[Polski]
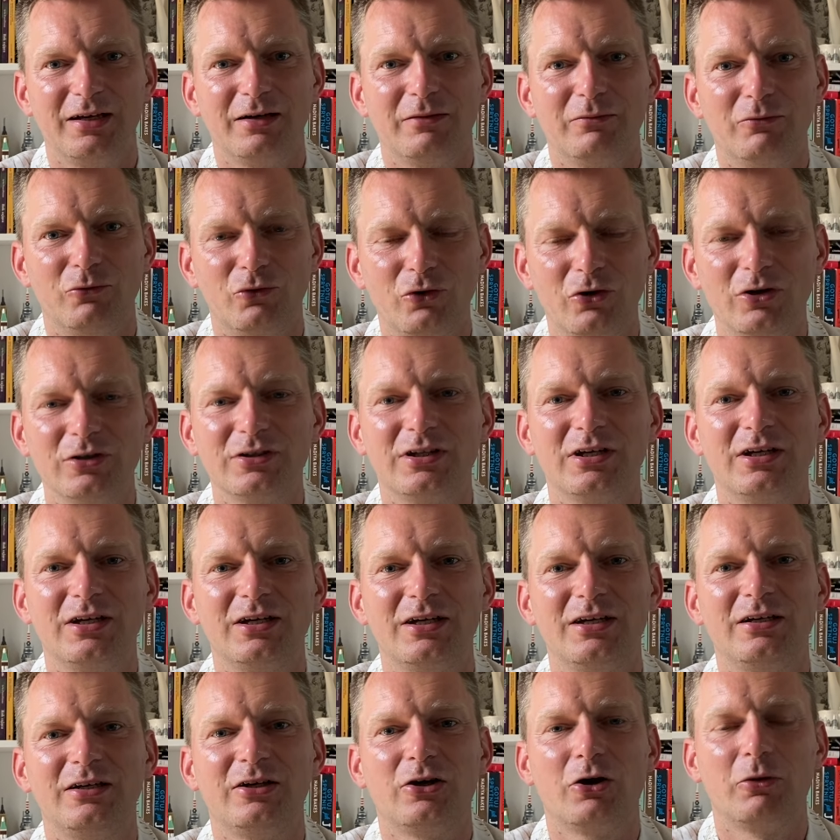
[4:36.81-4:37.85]

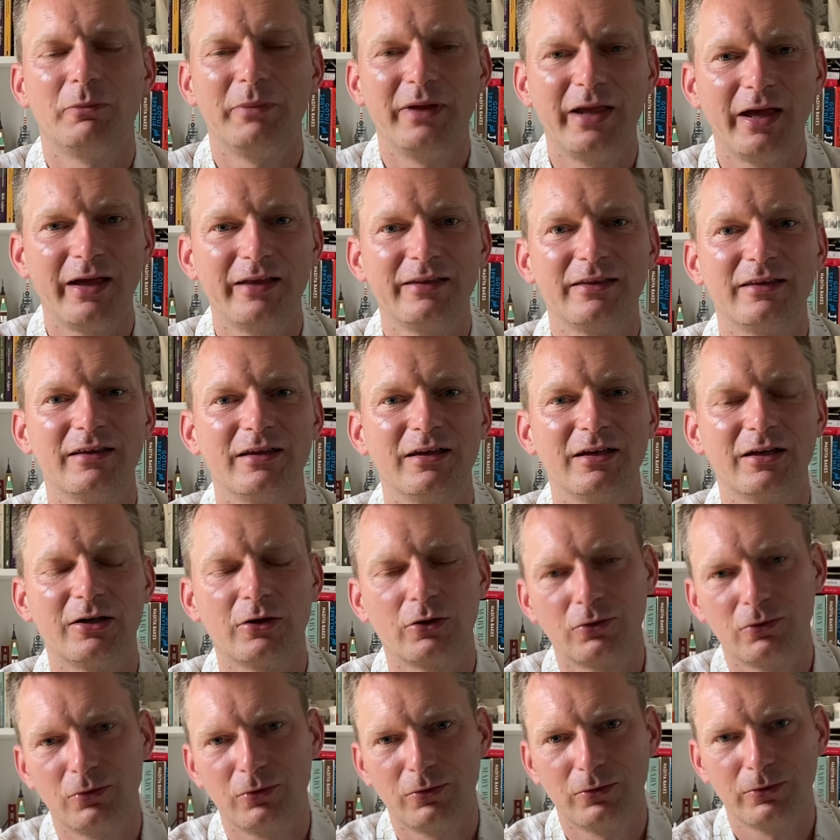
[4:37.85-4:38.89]
młodej kobiety,
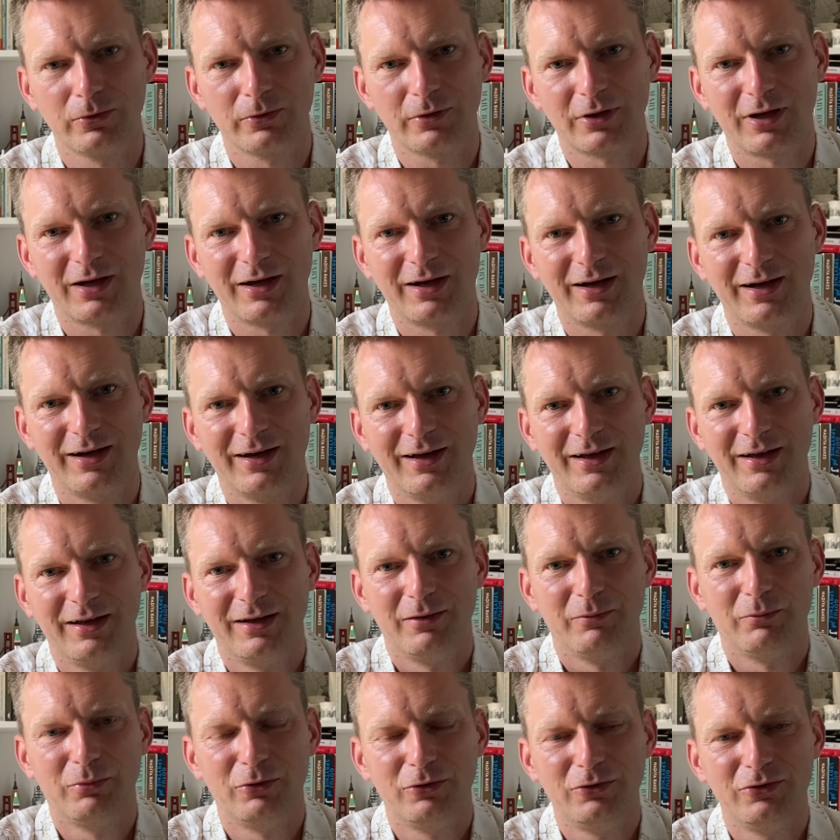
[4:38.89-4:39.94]
która
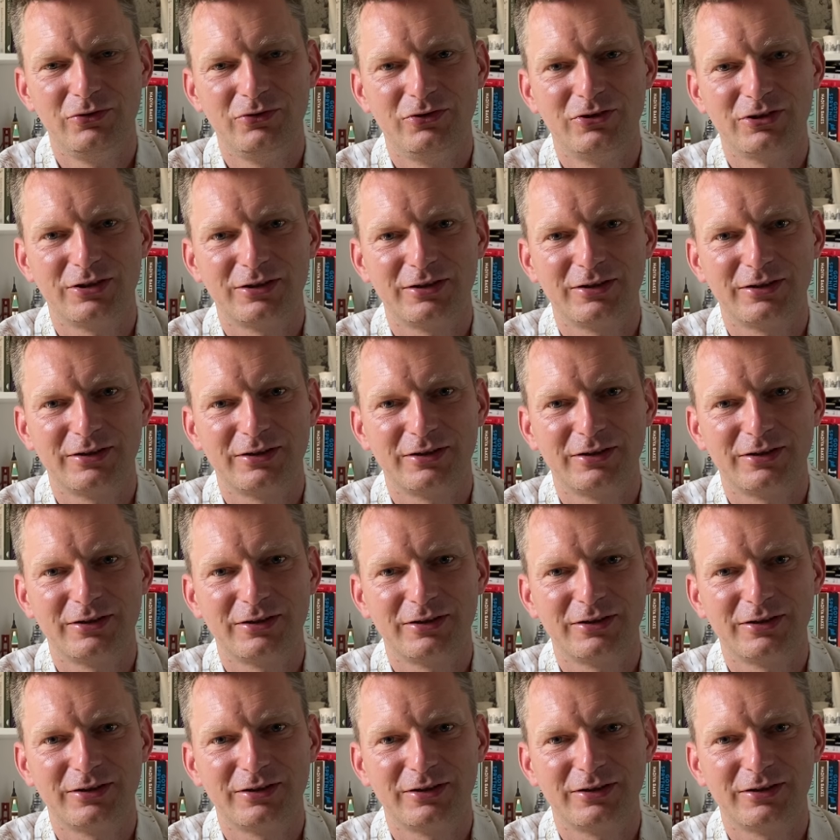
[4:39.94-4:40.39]
pójdzie